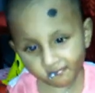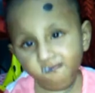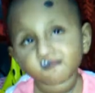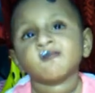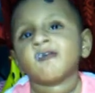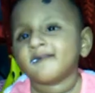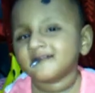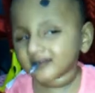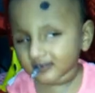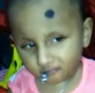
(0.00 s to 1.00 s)
করবেন
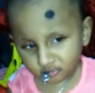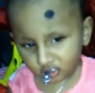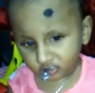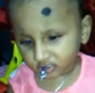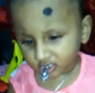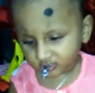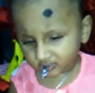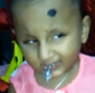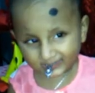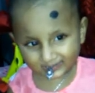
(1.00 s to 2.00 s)
প্লিজ প্লিজ
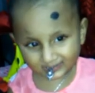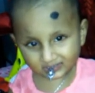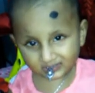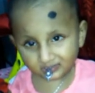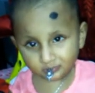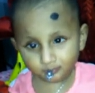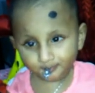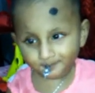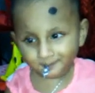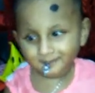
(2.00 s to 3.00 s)
সাবস্ক্রাইব করবেন
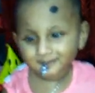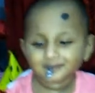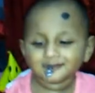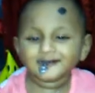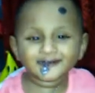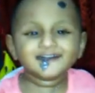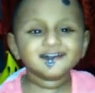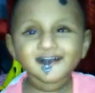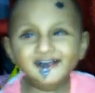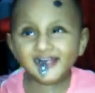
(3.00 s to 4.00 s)
আর আমার ছেলের জন্য অনেক
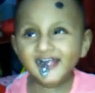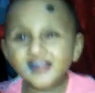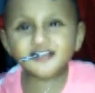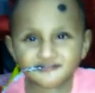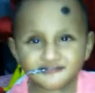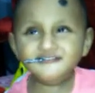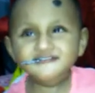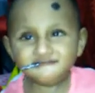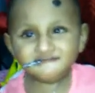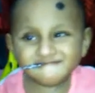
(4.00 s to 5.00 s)
অনেক দোয়া করবেন আমার
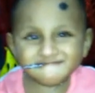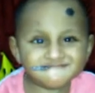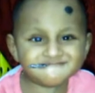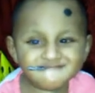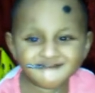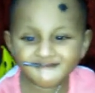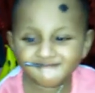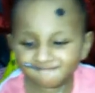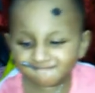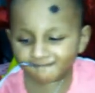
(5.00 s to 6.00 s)
ছেলেকে দেখার পরে
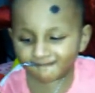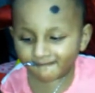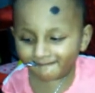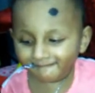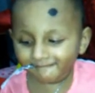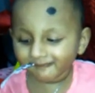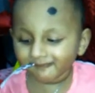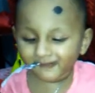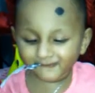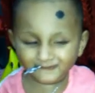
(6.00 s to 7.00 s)
মাশাল্লাহ
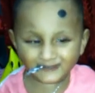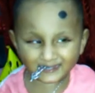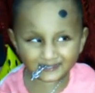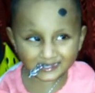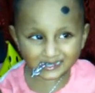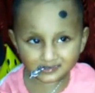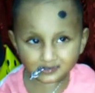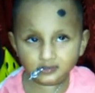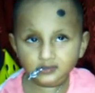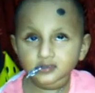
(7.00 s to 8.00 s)
বলবেন ওকে
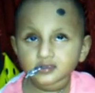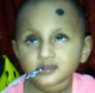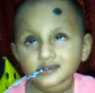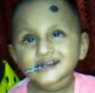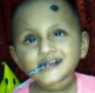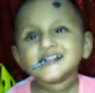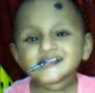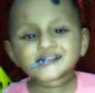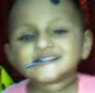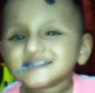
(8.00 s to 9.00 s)
আল্লাহ হাফেজ
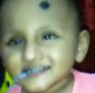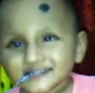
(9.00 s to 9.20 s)
টাটা